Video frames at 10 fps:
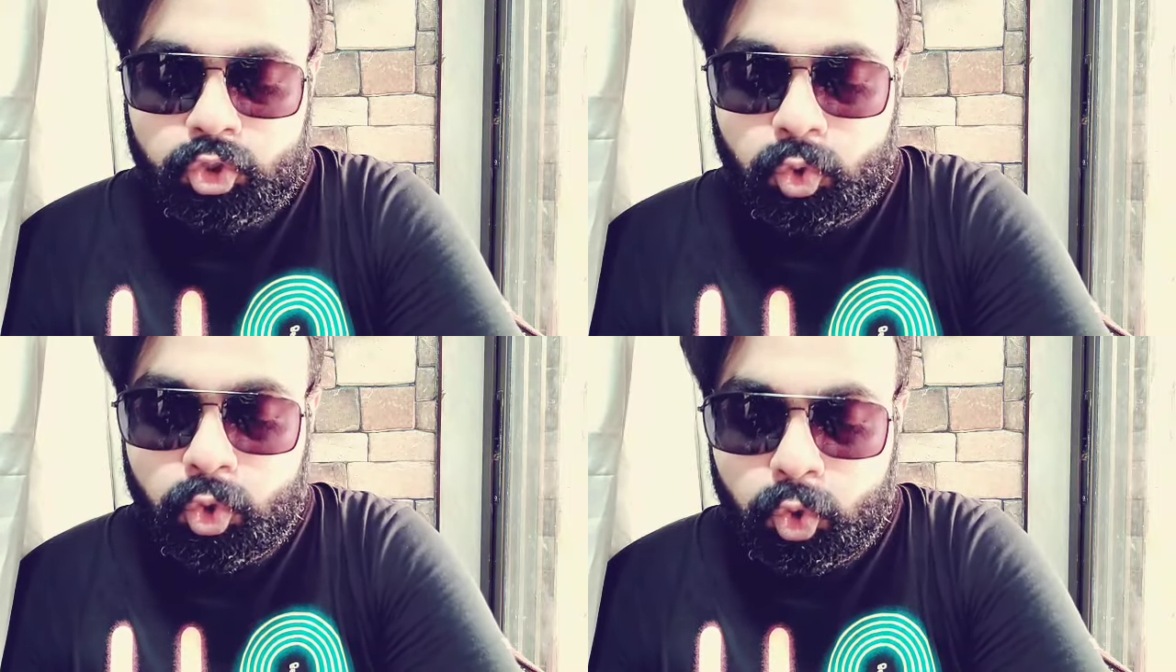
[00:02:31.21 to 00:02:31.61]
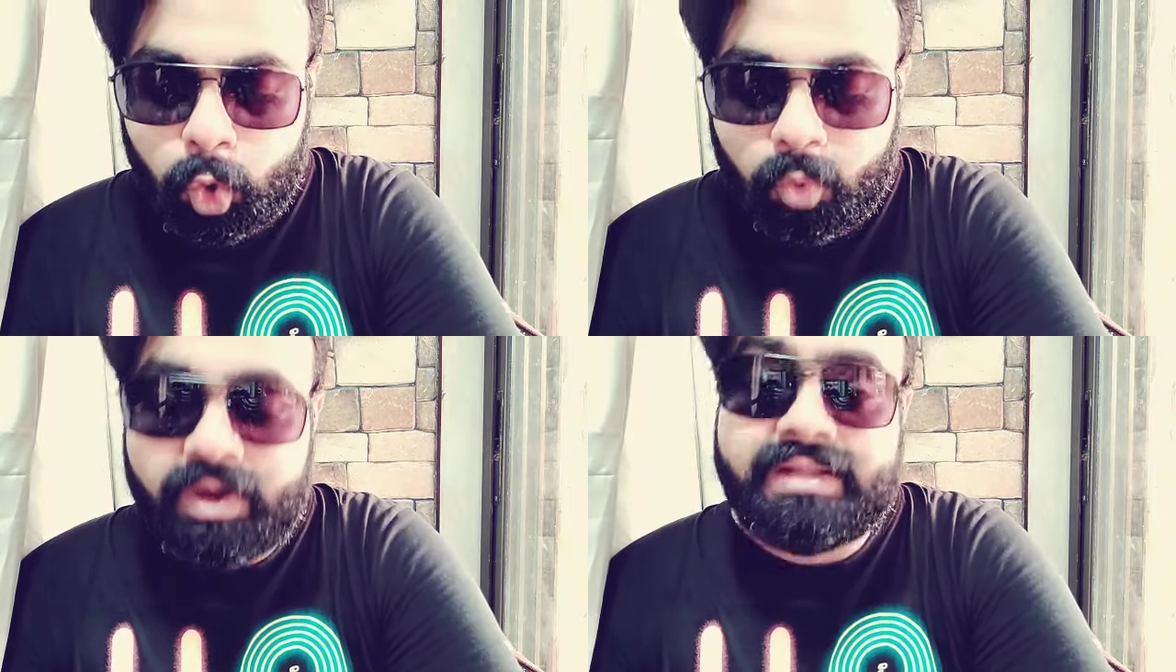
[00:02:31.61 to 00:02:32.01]
टू
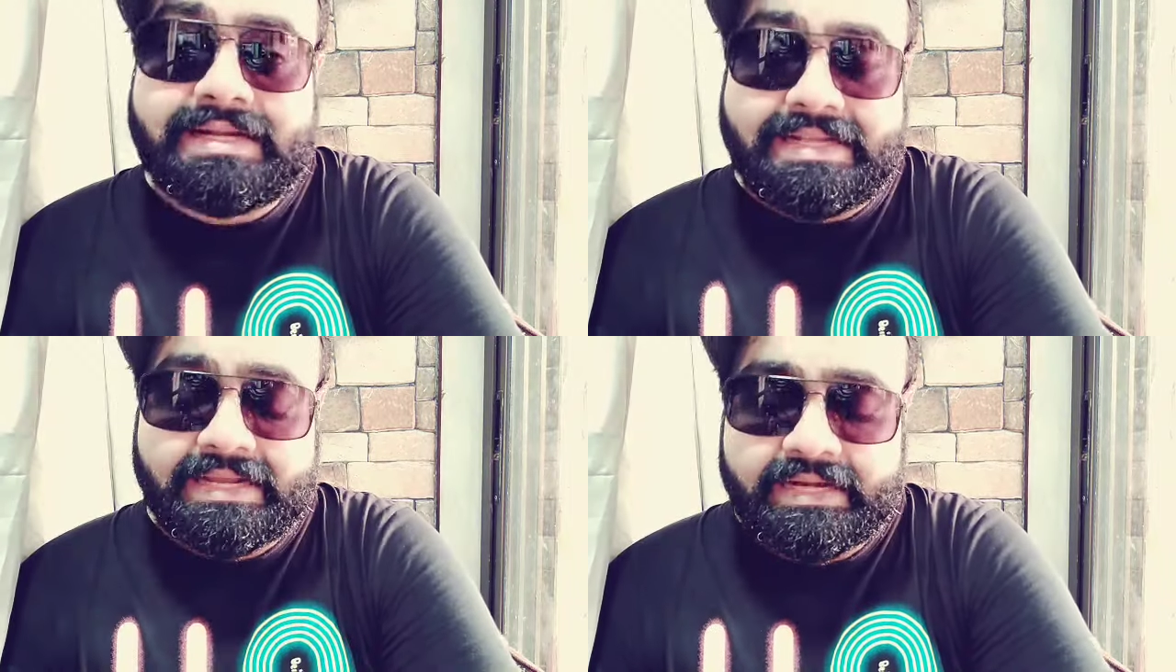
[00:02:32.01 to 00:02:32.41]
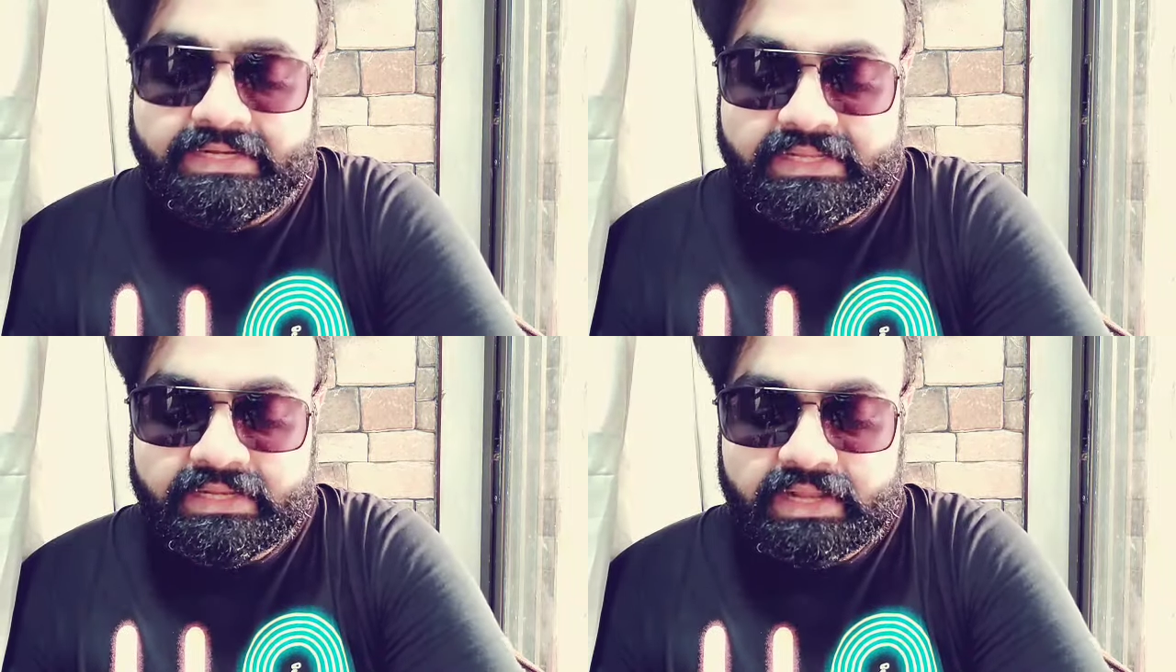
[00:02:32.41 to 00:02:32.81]
लोअर द
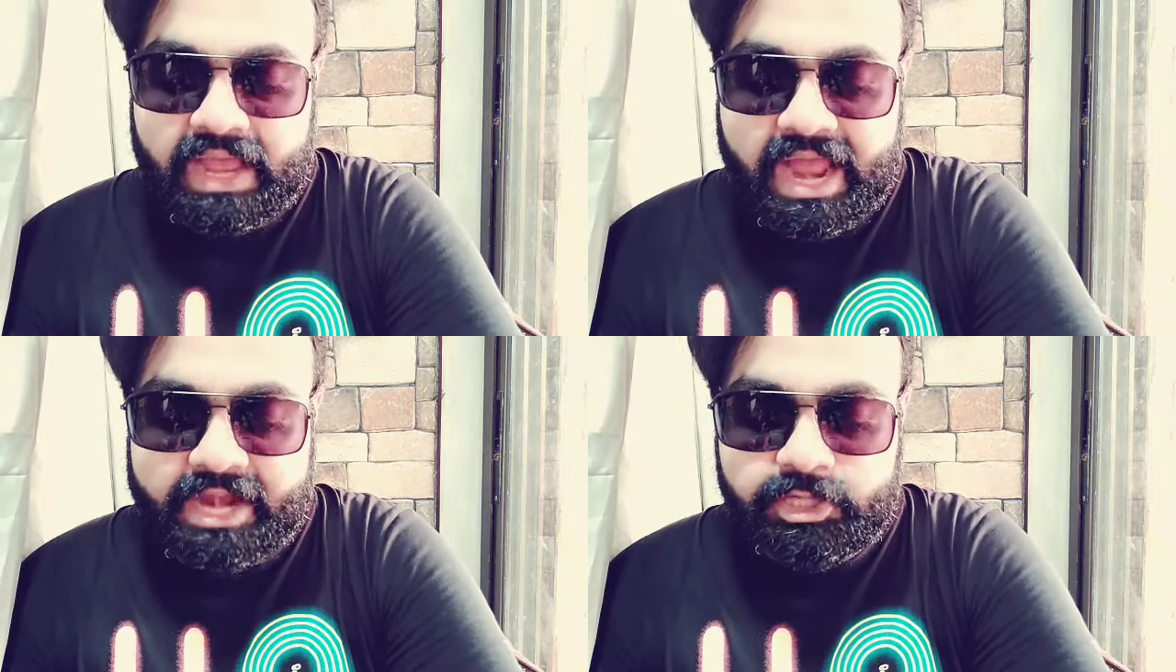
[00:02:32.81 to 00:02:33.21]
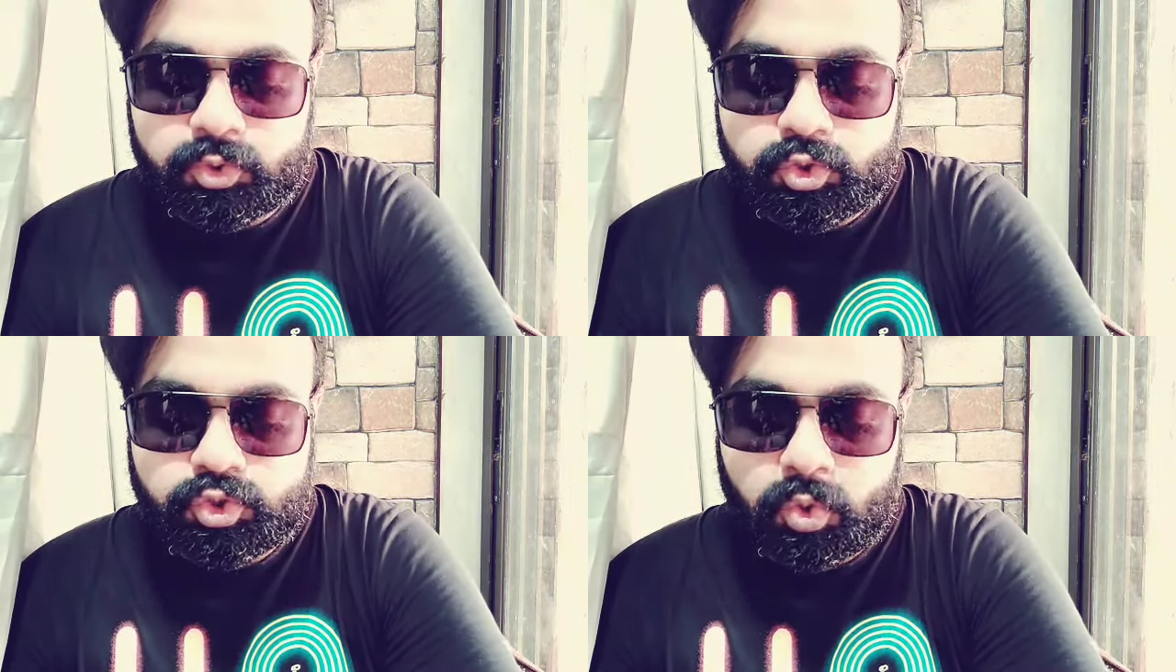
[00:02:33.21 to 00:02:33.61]
डिग्निटी एंड
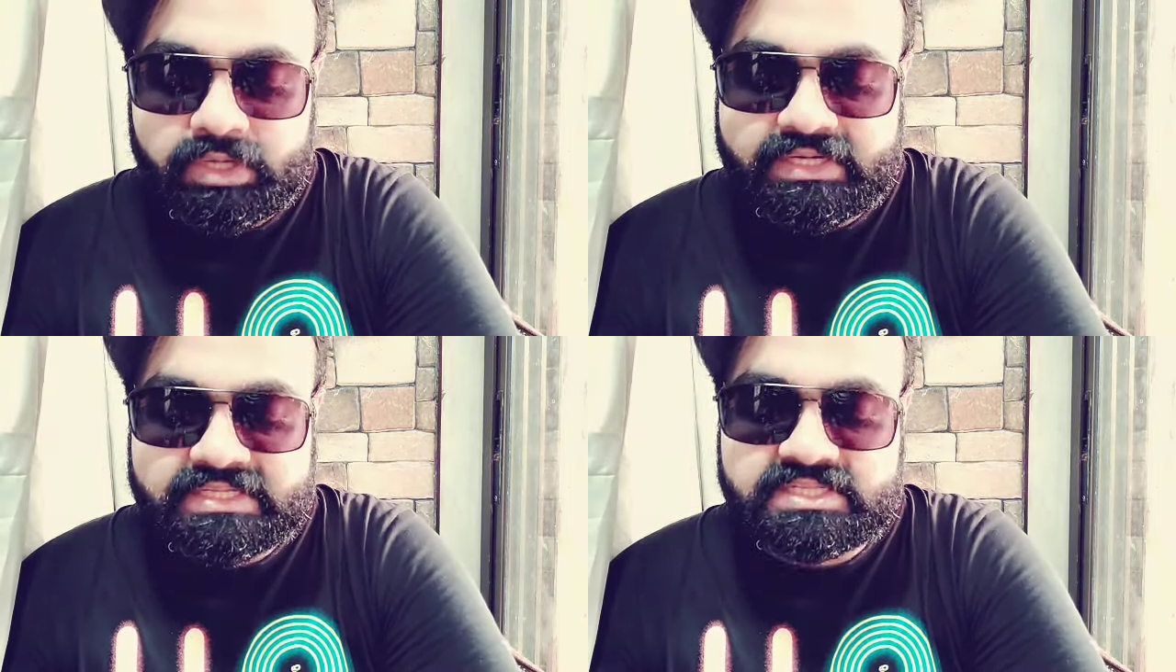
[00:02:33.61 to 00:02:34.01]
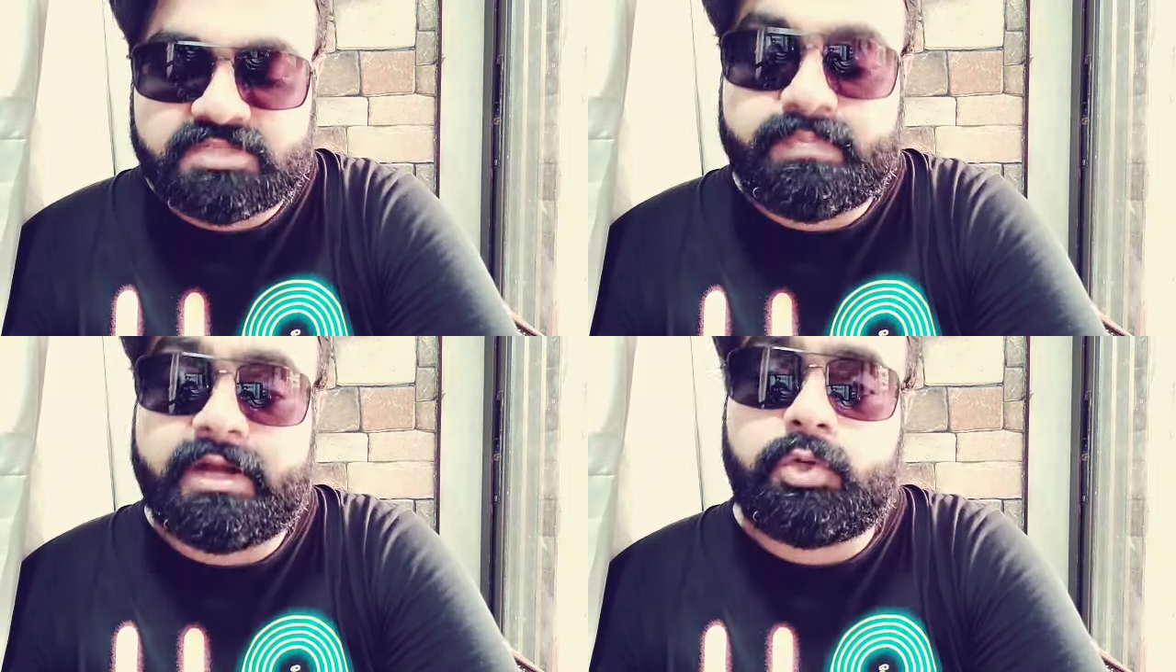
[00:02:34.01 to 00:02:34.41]
टू शो
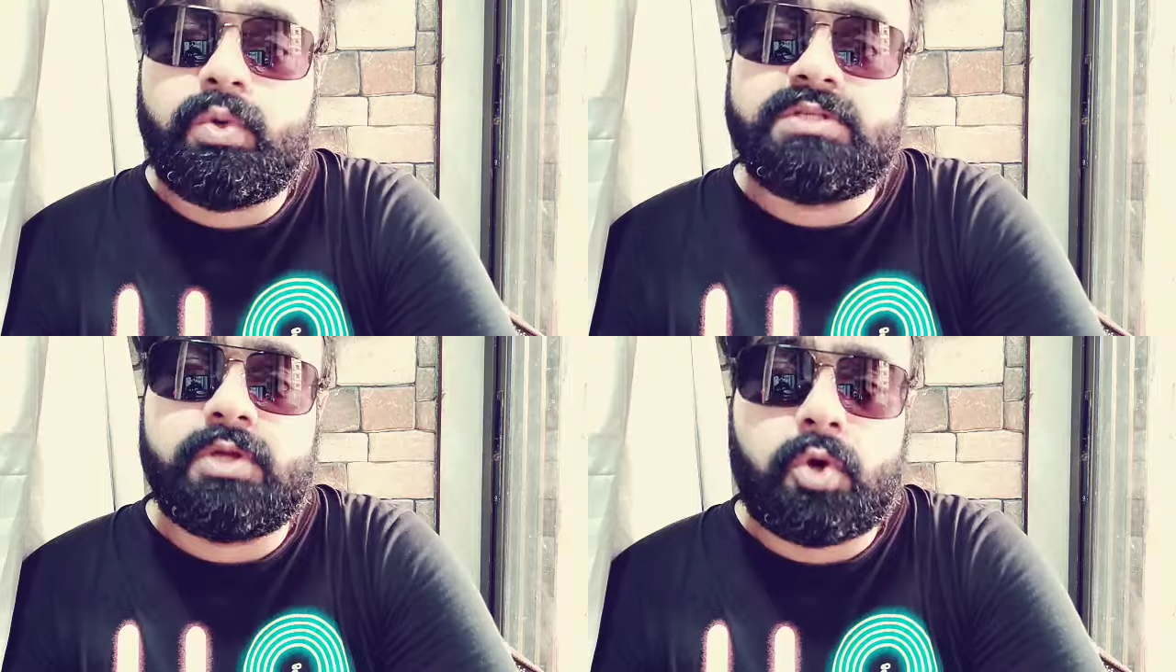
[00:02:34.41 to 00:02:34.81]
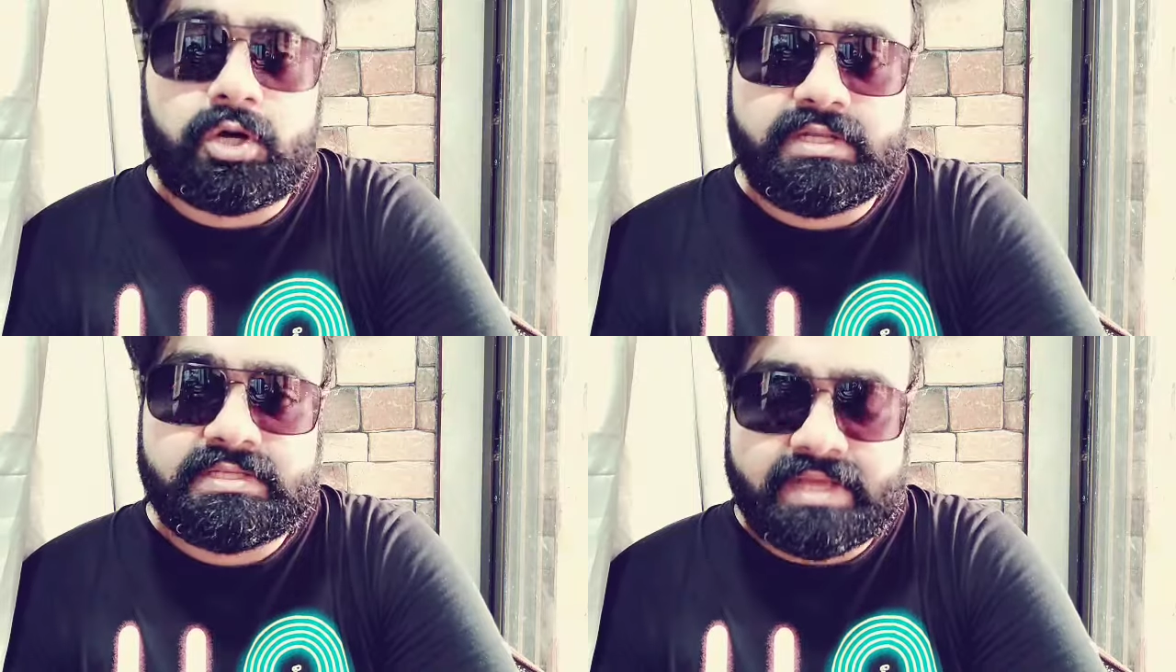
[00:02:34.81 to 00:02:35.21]
डिसरिस्पेक्ट टूवर्ड्स द
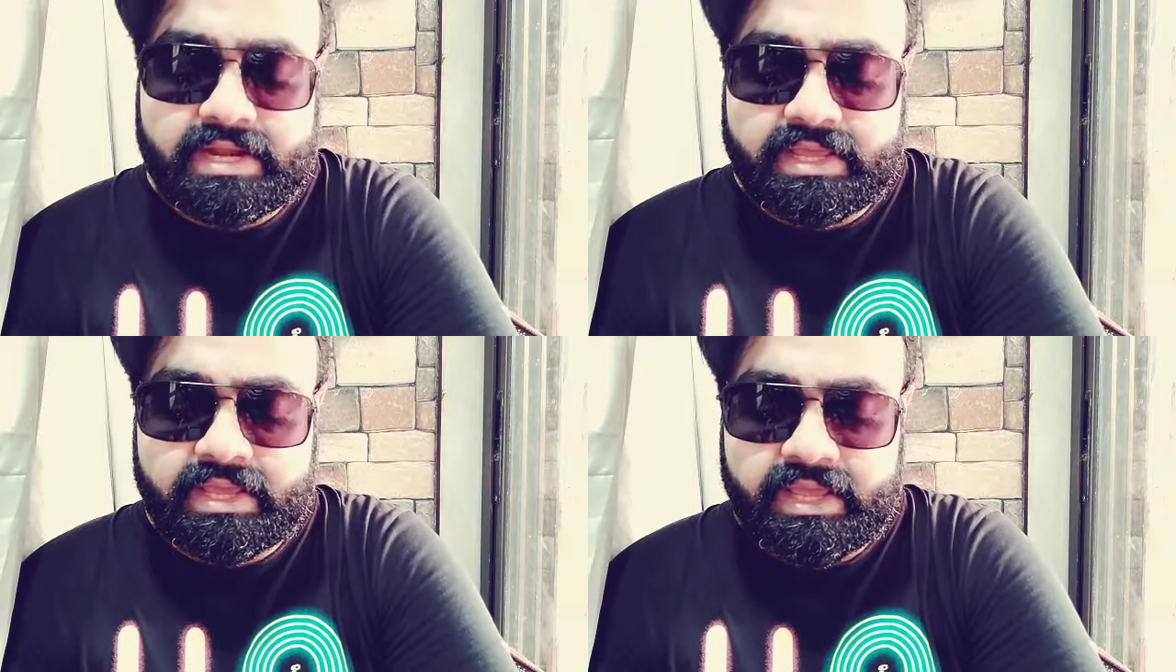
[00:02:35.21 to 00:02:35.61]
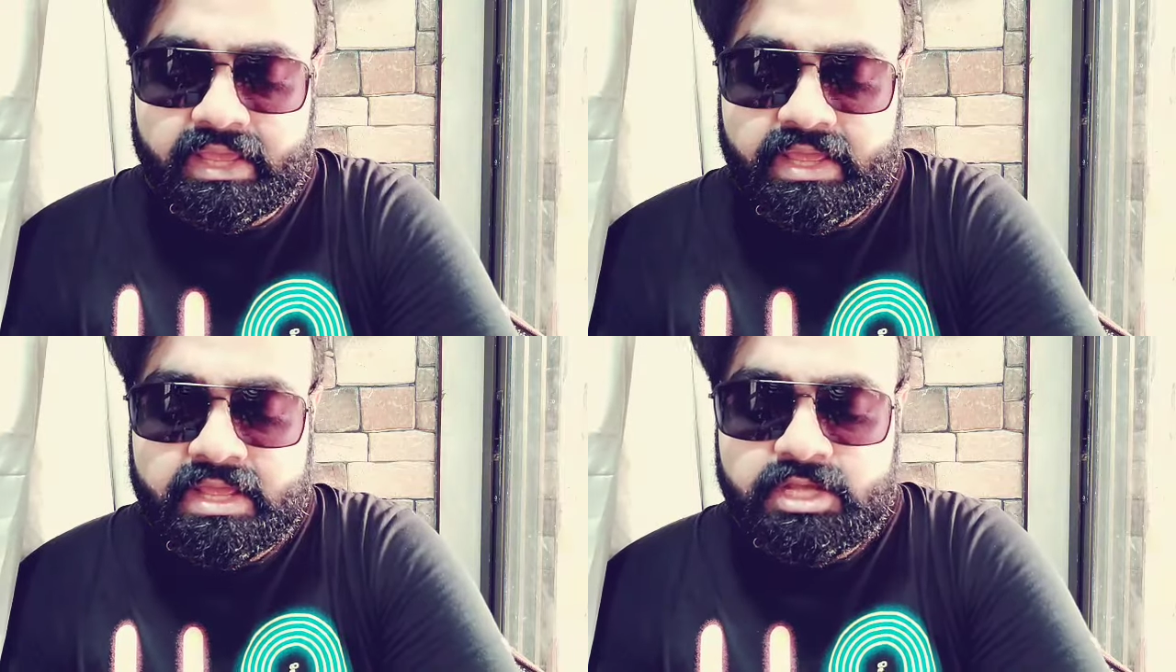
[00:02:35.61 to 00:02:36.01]
गॉडेस यानी
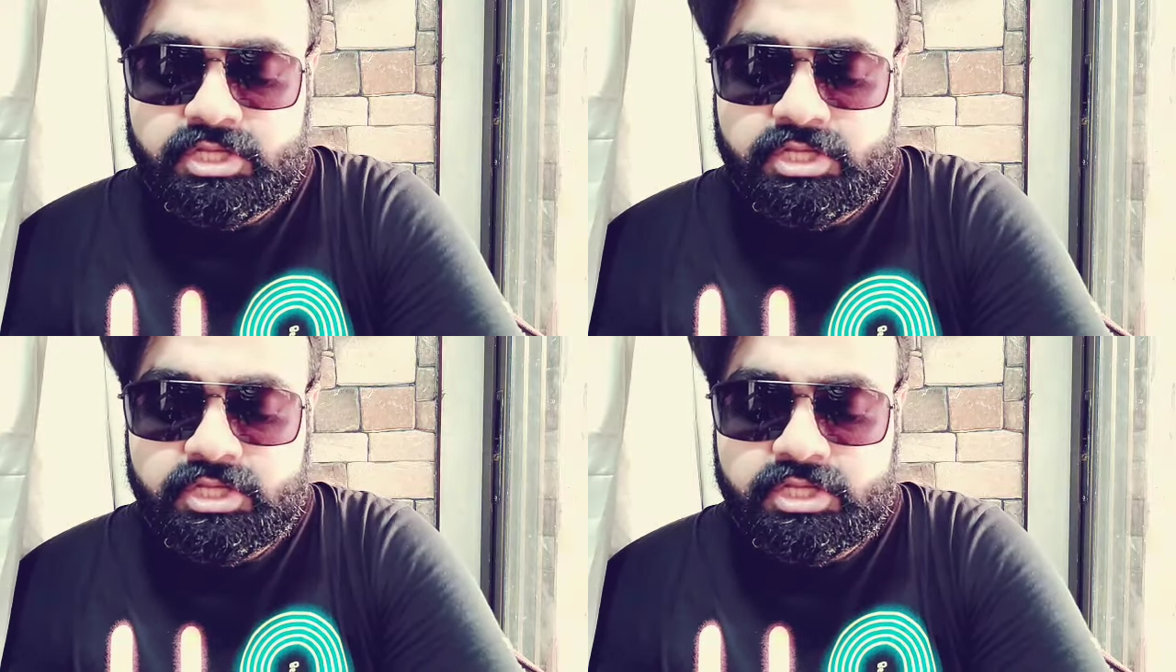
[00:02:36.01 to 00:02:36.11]
कि